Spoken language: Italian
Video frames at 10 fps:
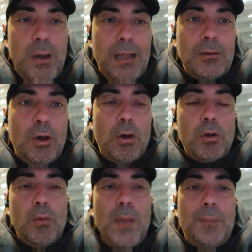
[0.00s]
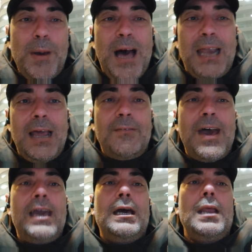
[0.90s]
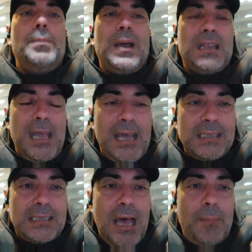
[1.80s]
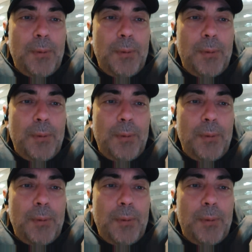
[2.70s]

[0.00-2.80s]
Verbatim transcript: quando rubi palla e vai in ripartenza,